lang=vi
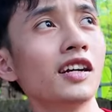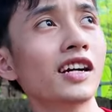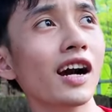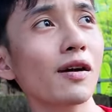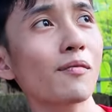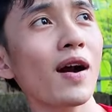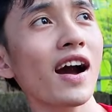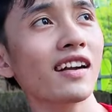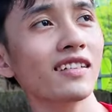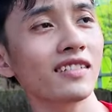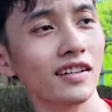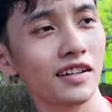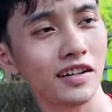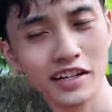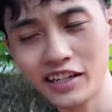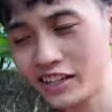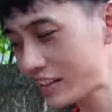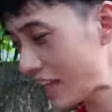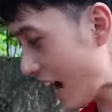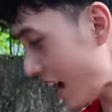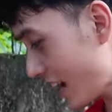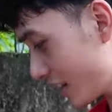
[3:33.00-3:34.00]
Thưa các bạn,
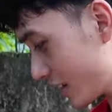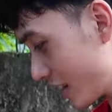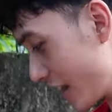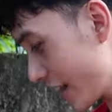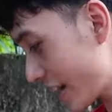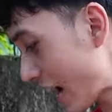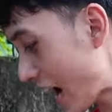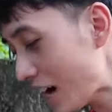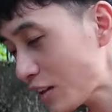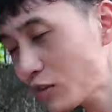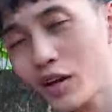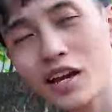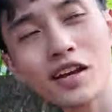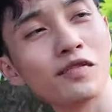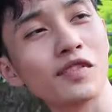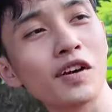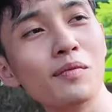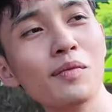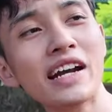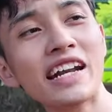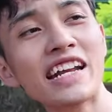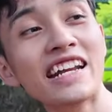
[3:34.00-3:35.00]
hiện tại là thầy cá tuệ
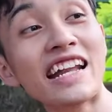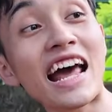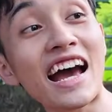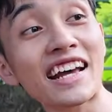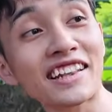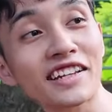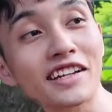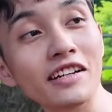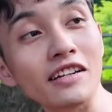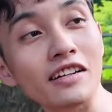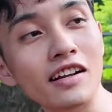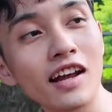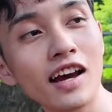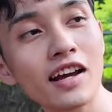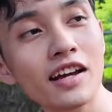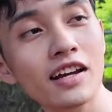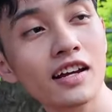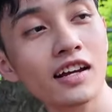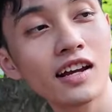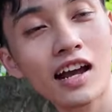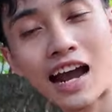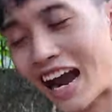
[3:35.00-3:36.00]
vừa mới đi đại tiện ở
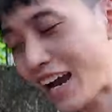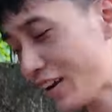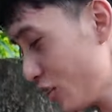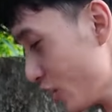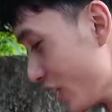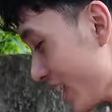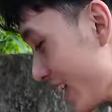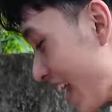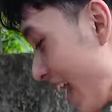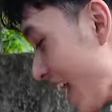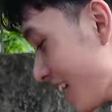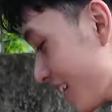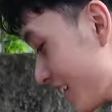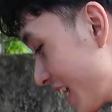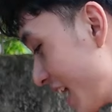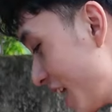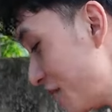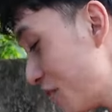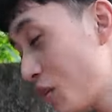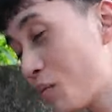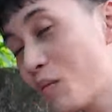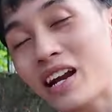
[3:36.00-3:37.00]
đây Hay nói cách khác là
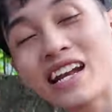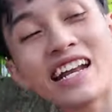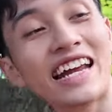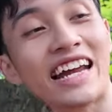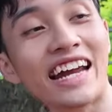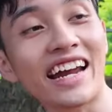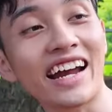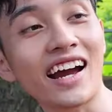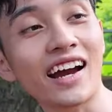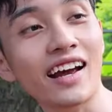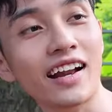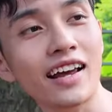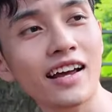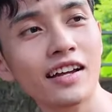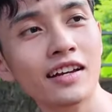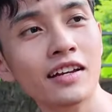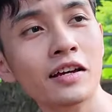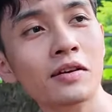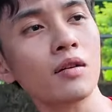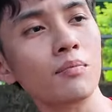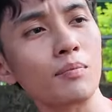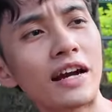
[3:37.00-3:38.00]
thầy vừa mới đi ẻ ở đây
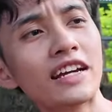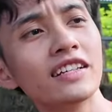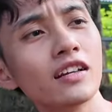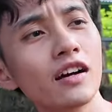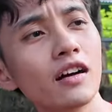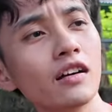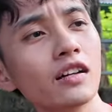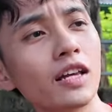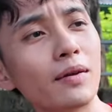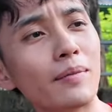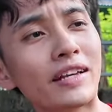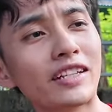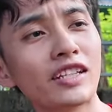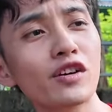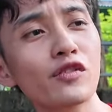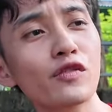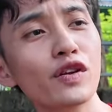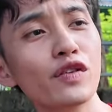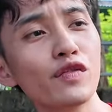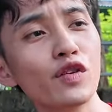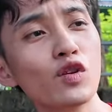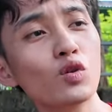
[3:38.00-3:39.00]
Bây giờ thì mình
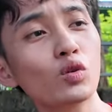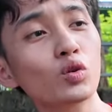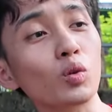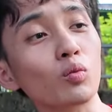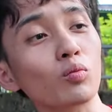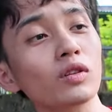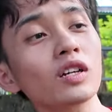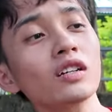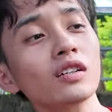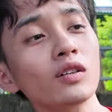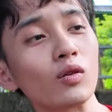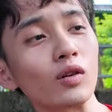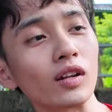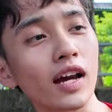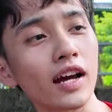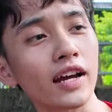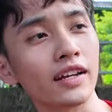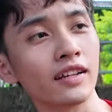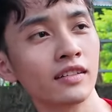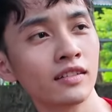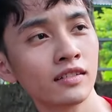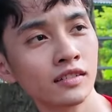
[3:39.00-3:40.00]
sẽ review tục tức của
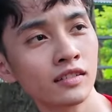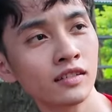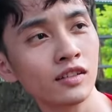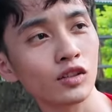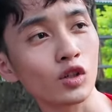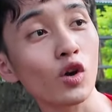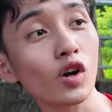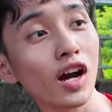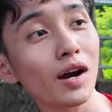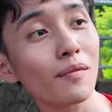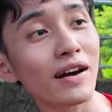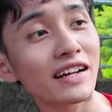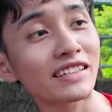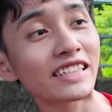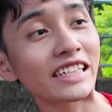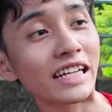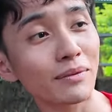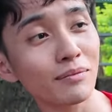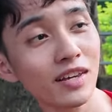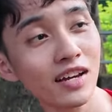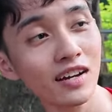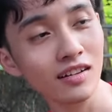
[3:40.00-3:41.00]
thầy Cho các bạn
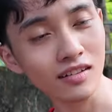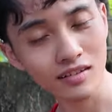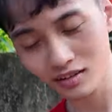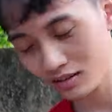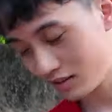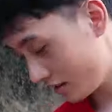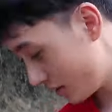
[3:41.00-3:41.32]
xem nhá